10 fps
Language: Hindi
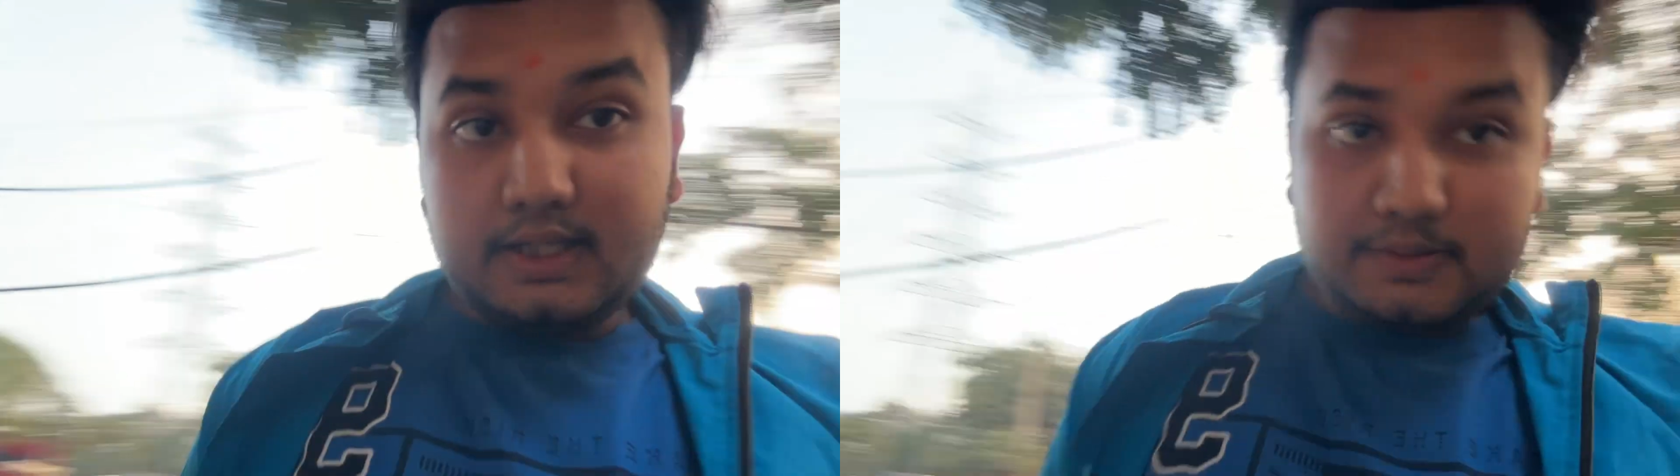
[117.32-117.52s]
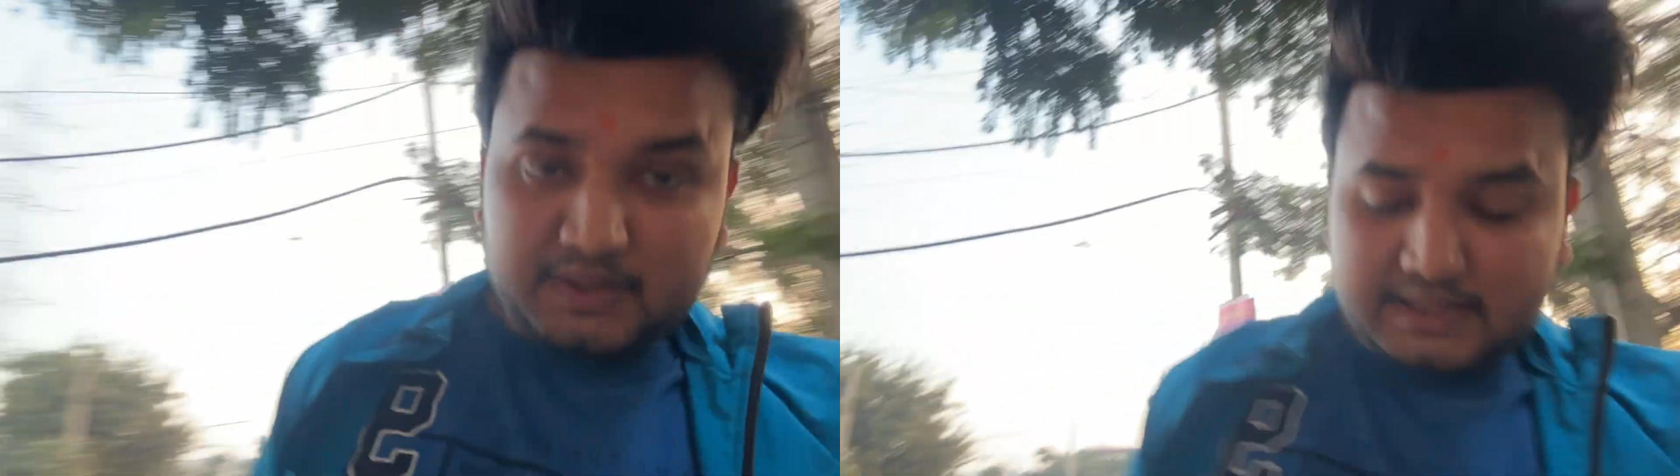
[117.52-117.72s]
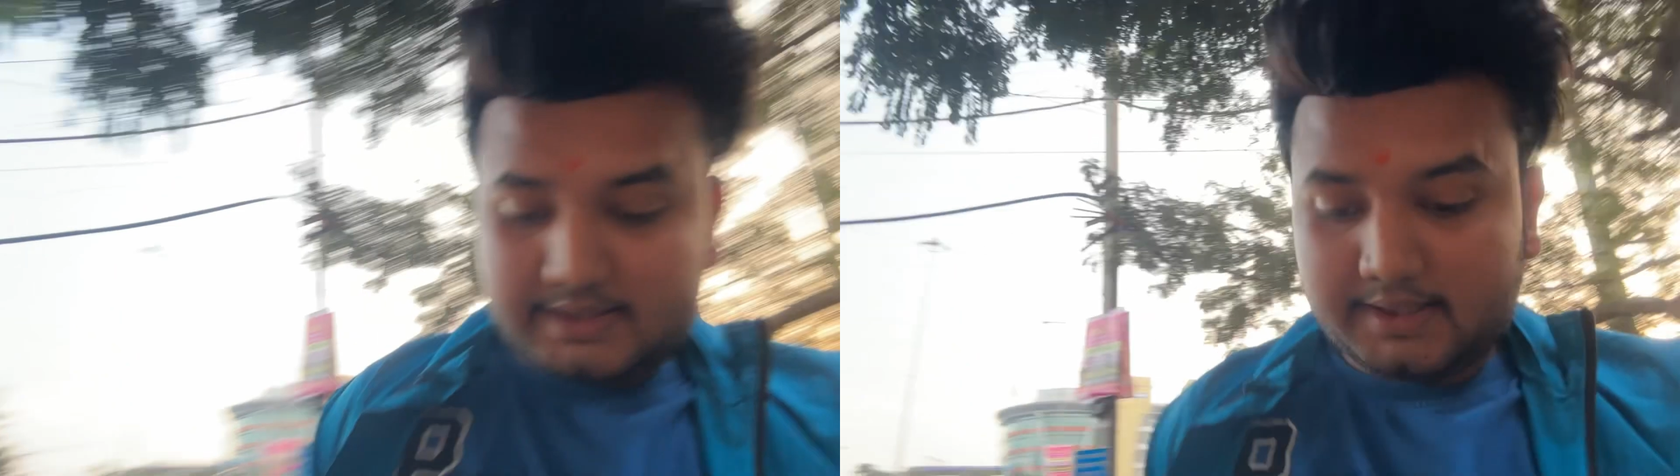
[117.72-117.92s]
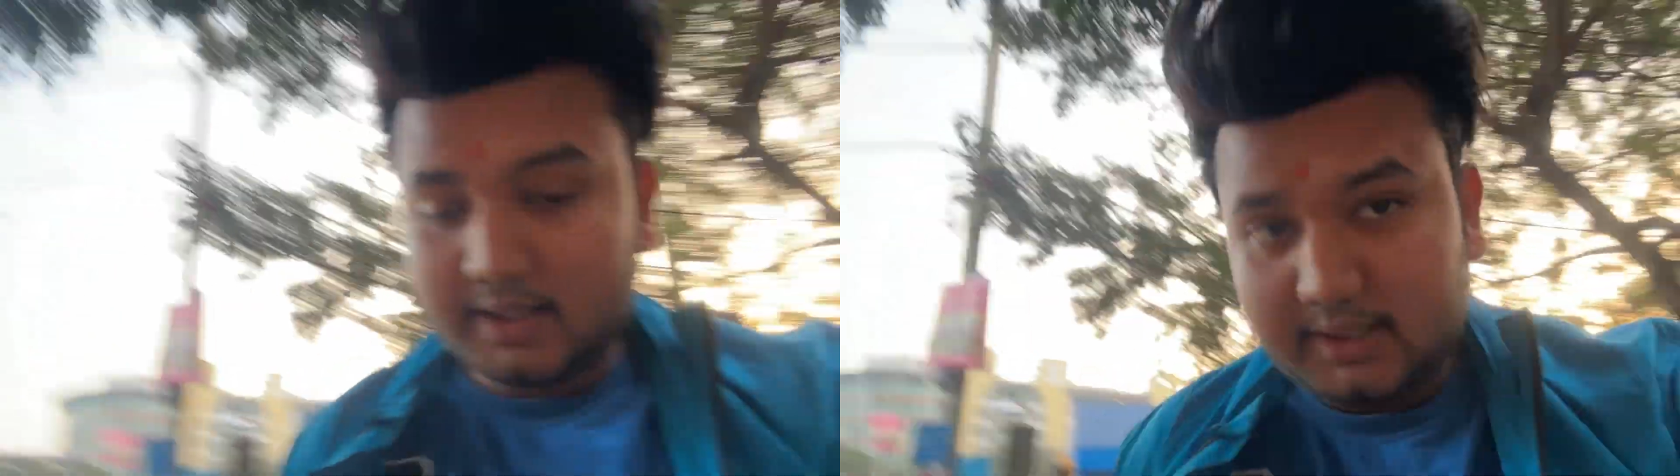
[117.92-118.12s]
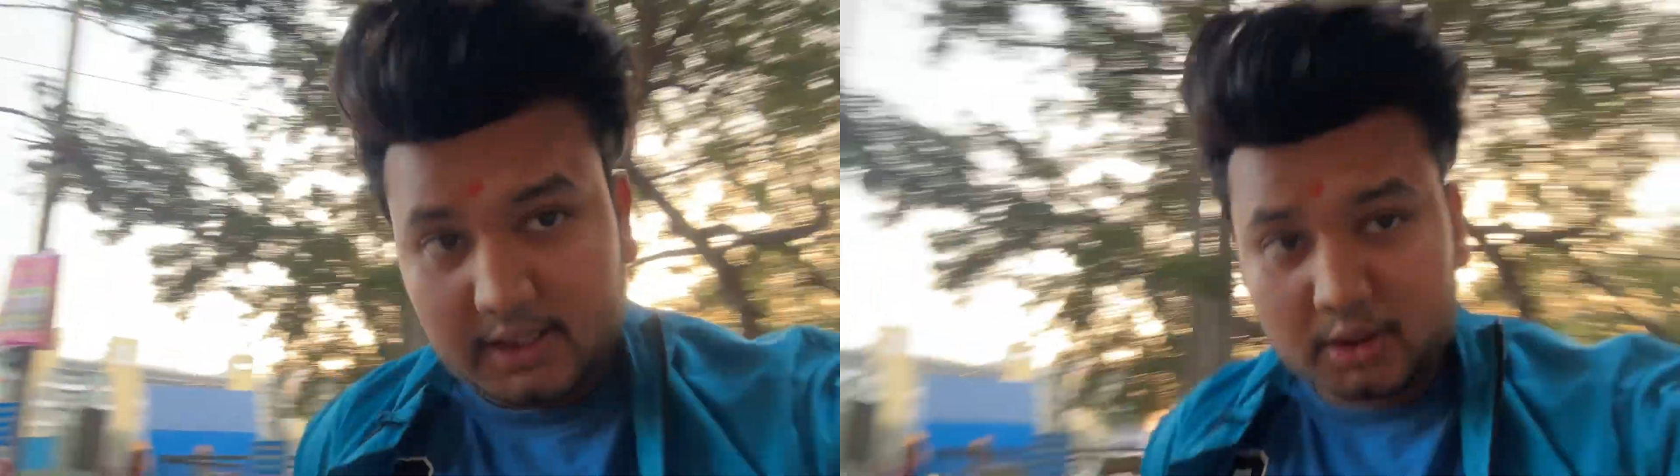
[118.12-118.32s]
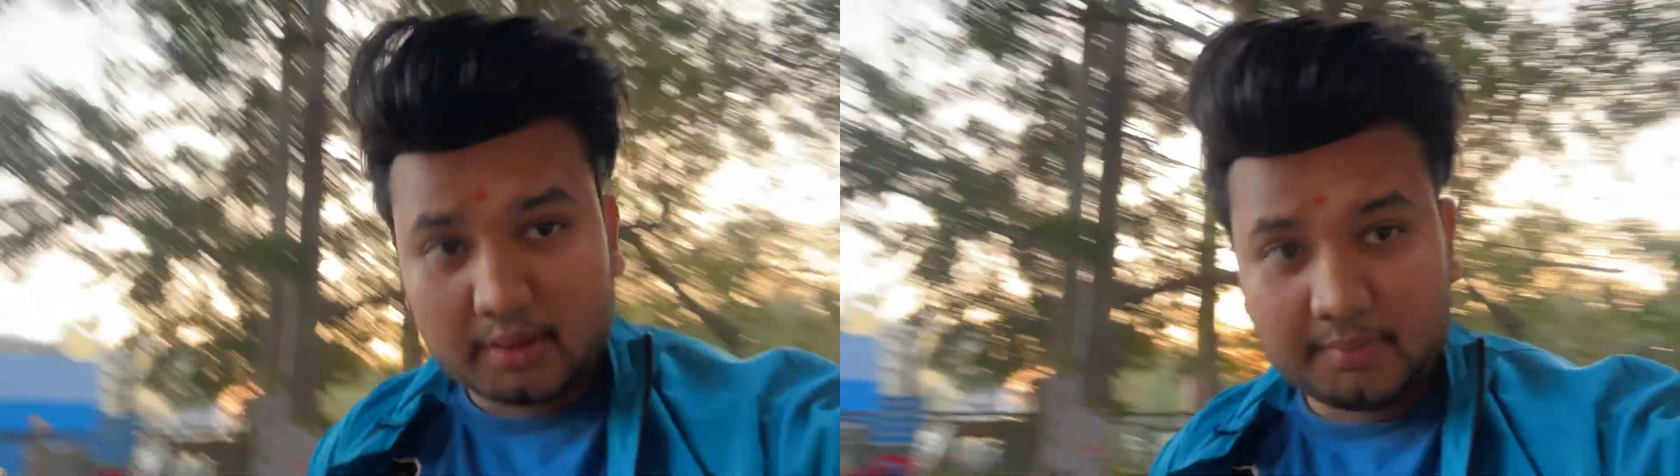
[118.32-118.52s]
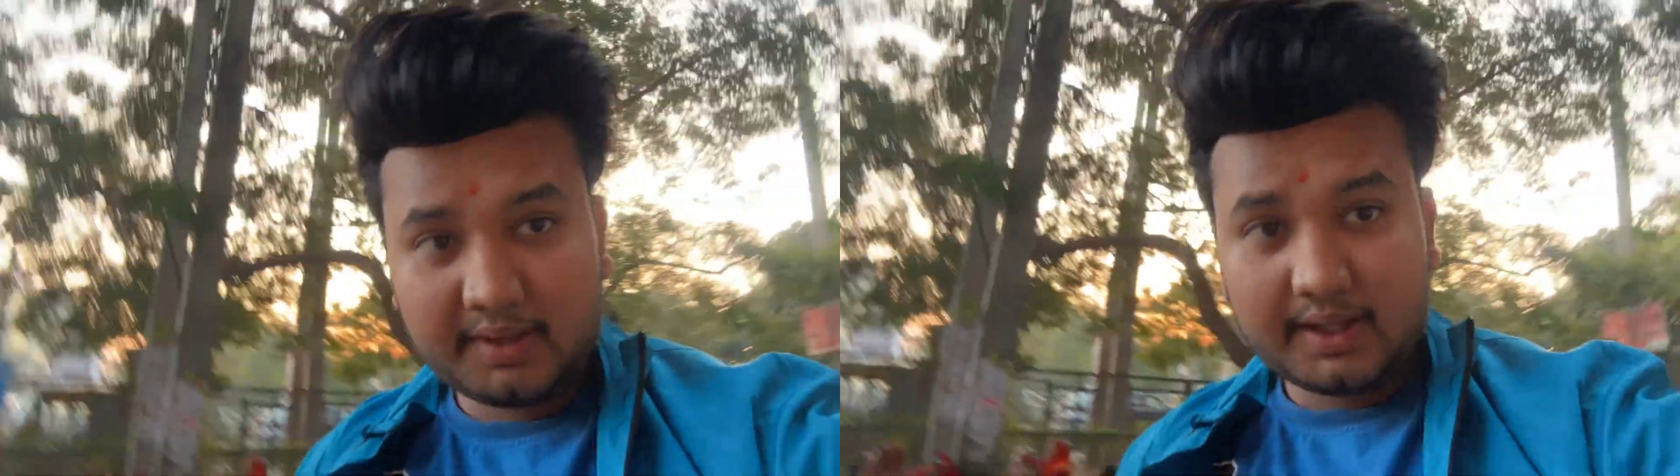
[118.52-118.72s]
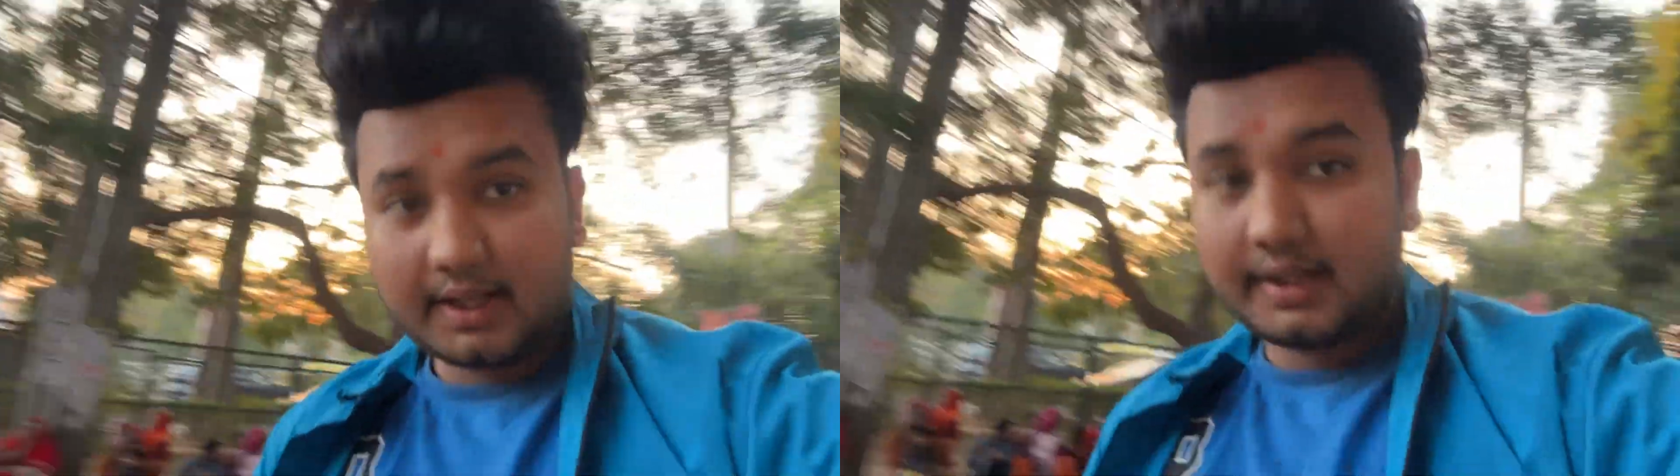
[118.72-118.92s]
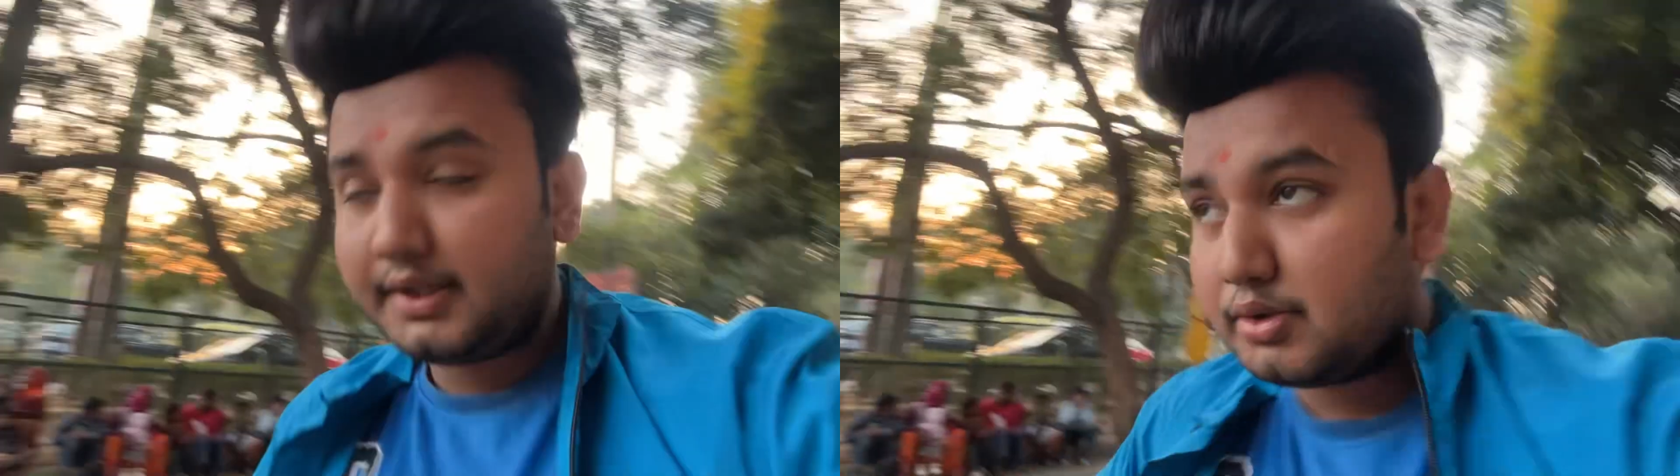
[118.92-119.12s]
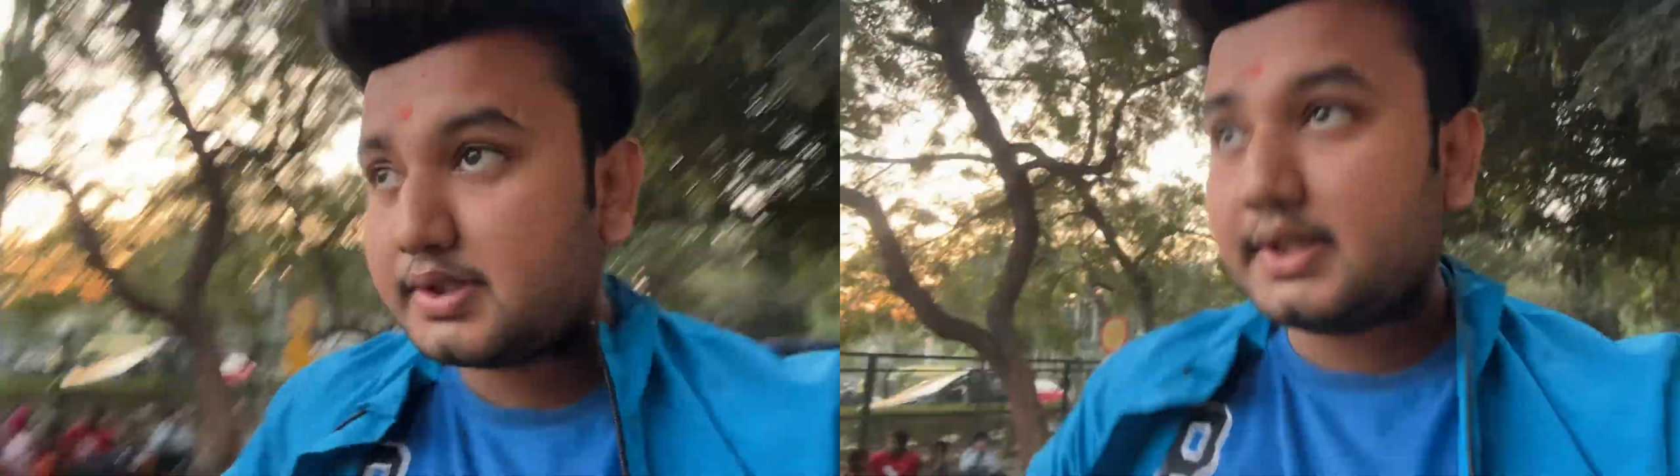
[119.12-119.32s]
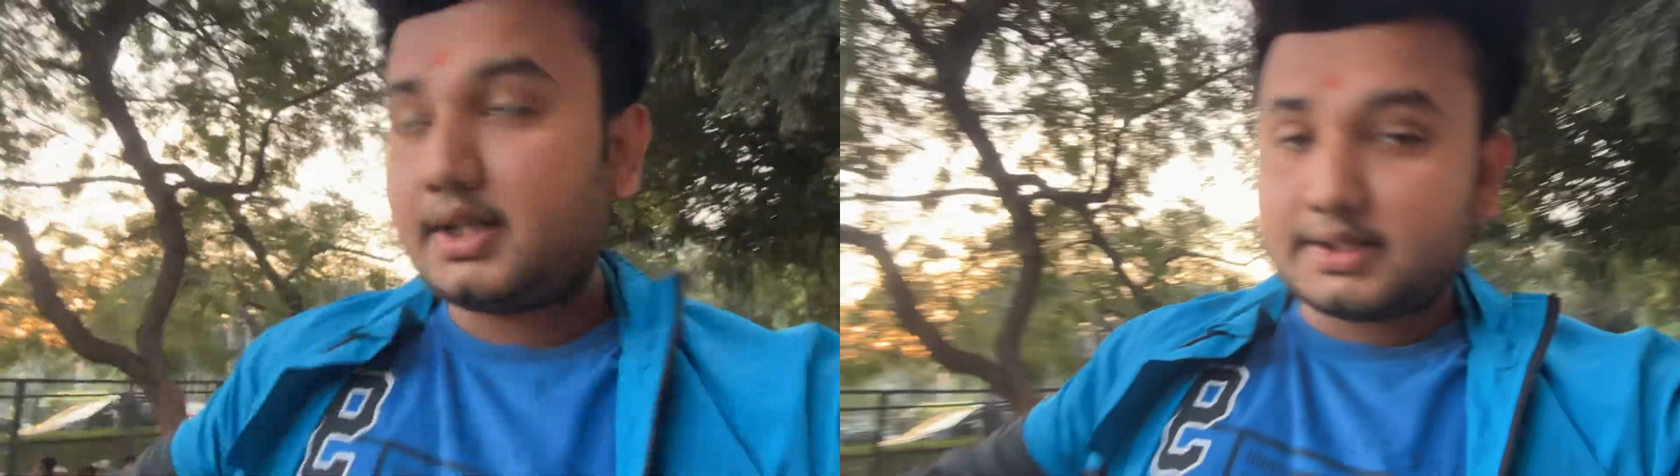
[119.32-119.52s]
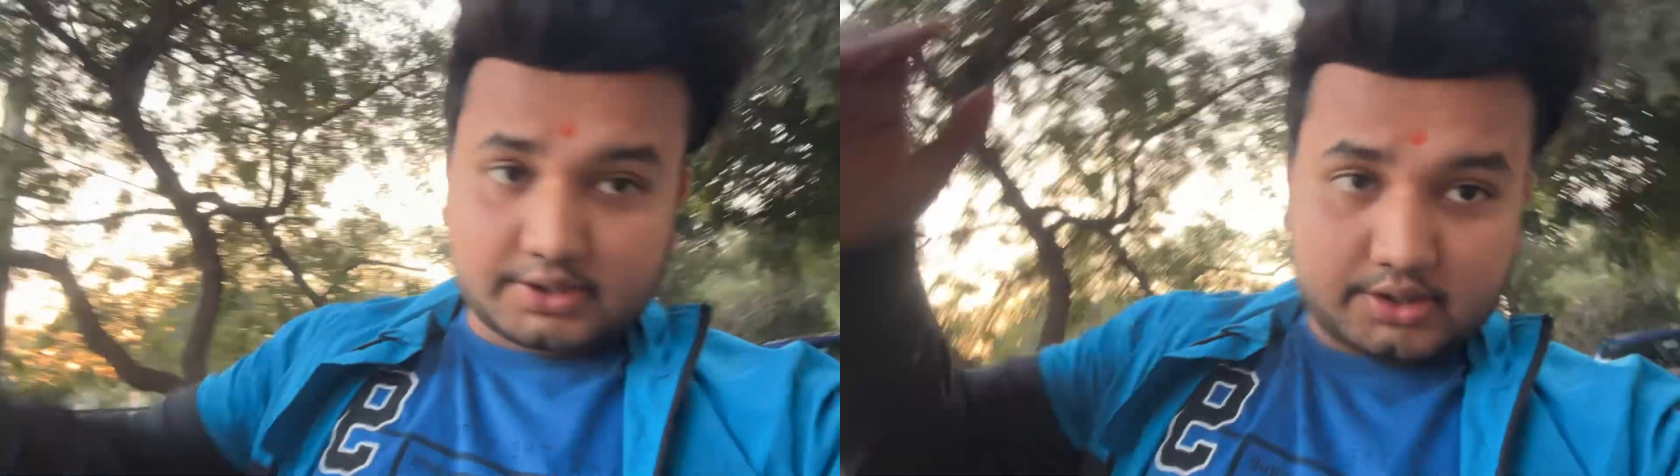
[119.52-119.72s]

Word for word: इस मंदिर से निकल लिया हनुमान मंदिर आ गए थे ट्यूजडे था आज